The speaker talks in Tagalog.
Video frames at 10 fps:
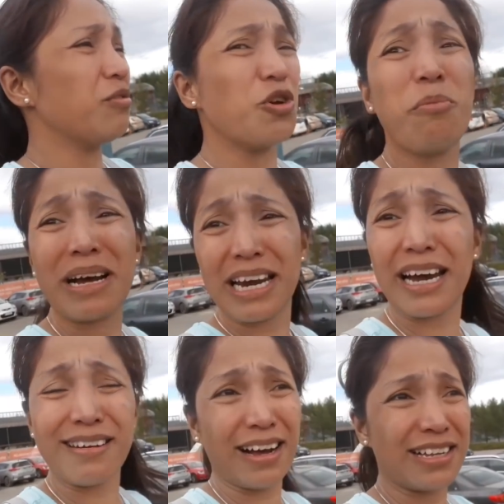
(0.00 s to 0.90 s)
yung
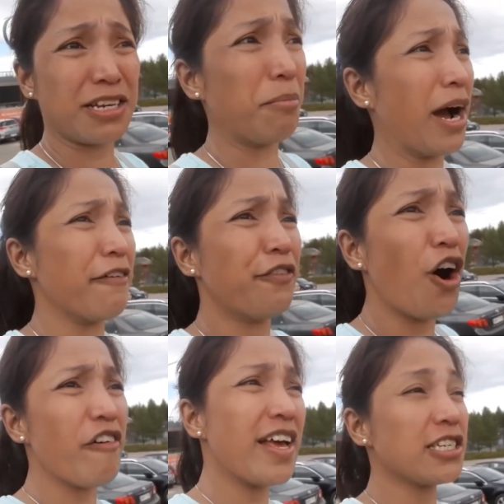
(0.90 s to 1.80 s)
maglakad-lakad sa mga
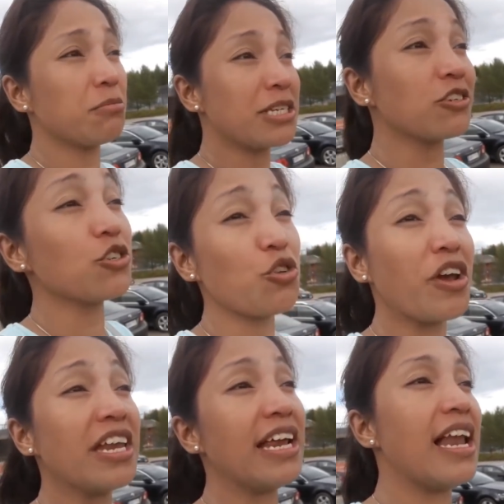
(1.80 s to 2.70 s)
forest, mas
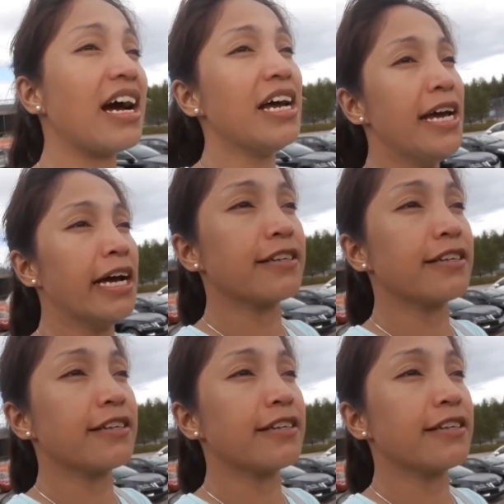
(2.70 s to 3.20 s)
gustuhin nilang